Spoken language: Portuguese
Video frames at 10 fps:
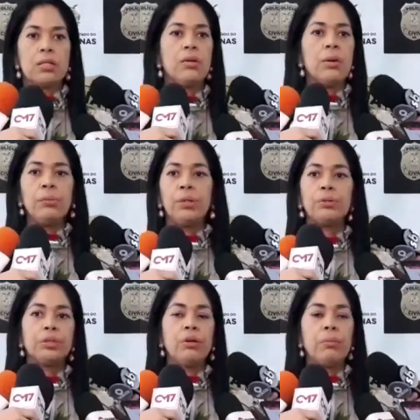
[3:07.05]
São
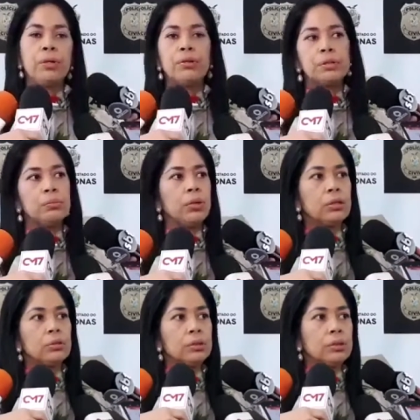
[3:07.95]
amigos, são amigos e
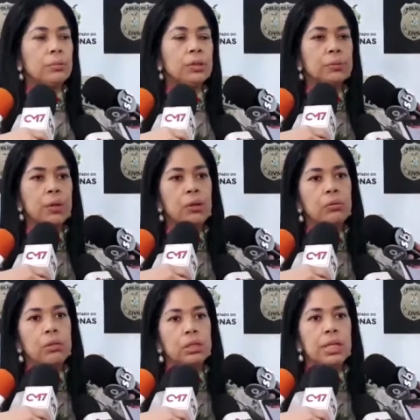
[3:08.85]
moradores da mesma
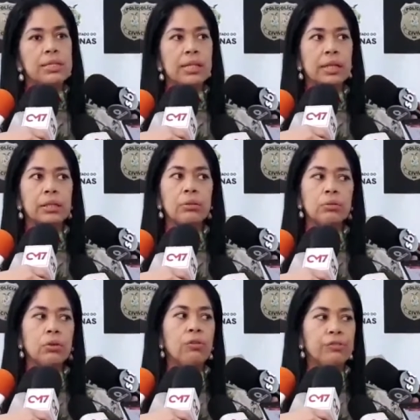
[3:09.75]
rua. Na certa,
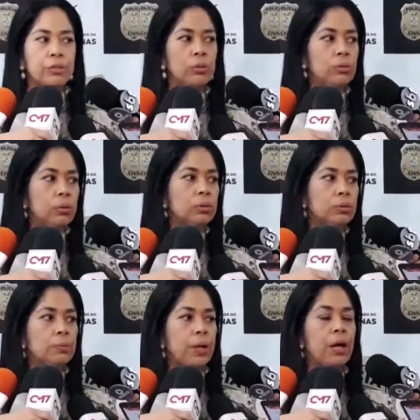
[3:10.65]
um convidou o
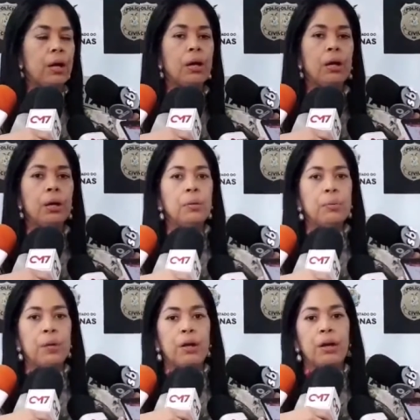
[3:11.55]
outro para
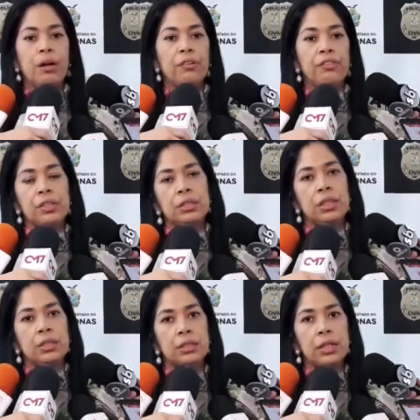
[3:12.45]
fazer
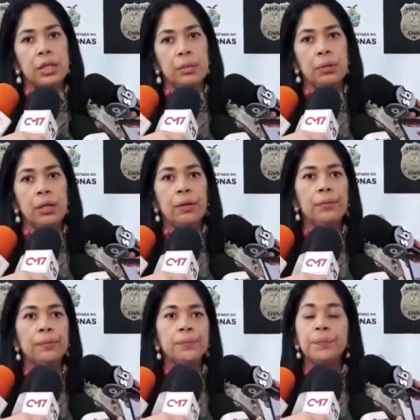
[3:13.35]
esse crime, né?